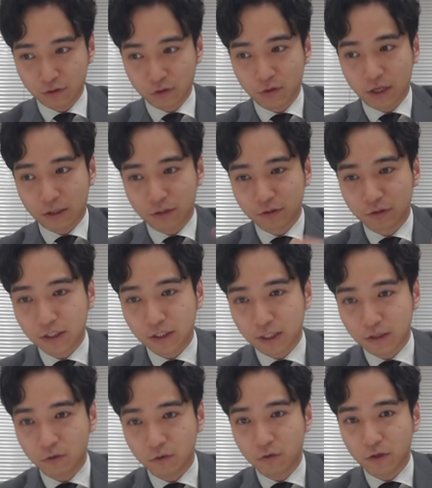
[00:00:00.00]
どっかの国
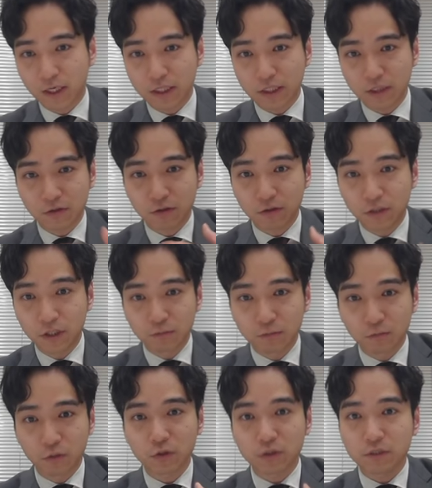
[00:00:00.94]
からこうお金を
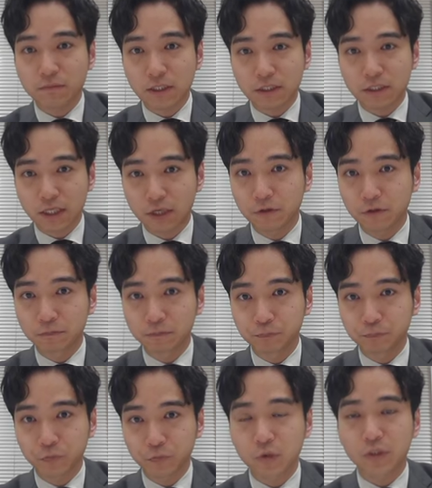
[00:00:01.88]
戻しました
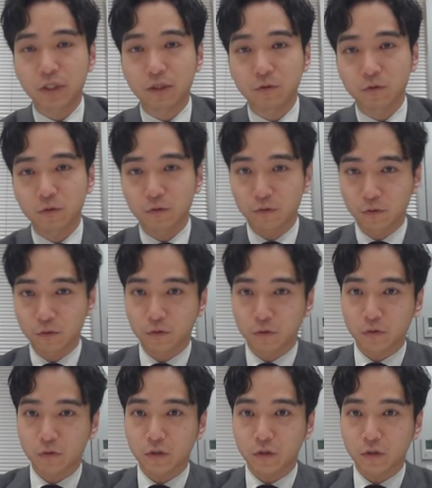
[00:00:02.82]
よといったことを、